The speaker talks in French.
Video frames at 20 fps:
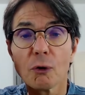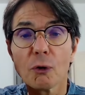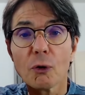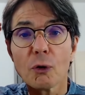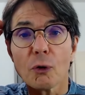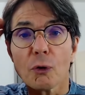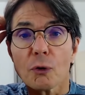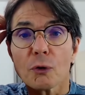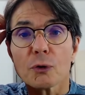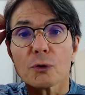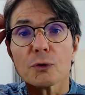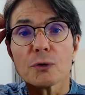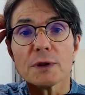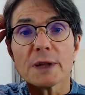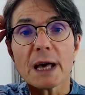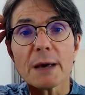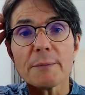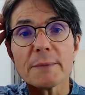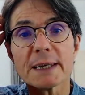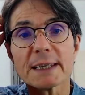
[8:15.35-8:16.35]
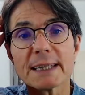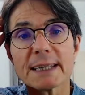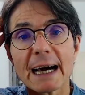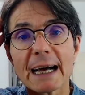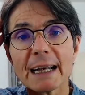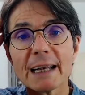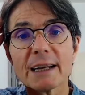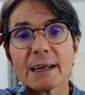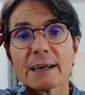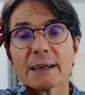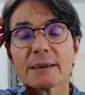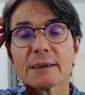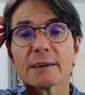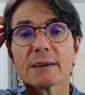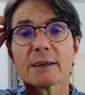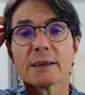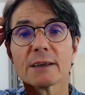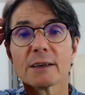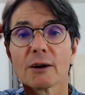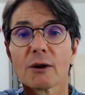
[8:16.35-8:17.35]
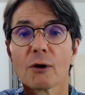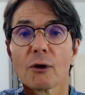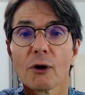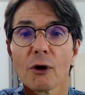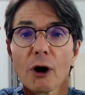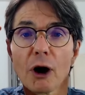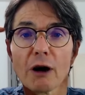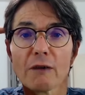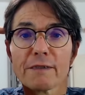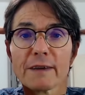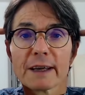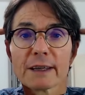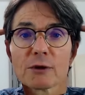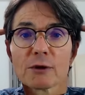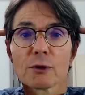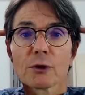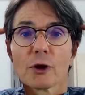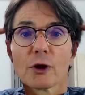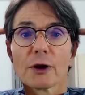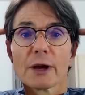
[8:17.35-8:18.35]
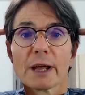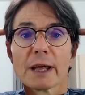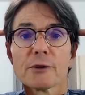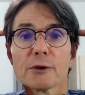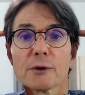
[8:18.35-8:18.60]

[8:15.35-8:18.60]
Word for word: ont une amygdale, en fait on en a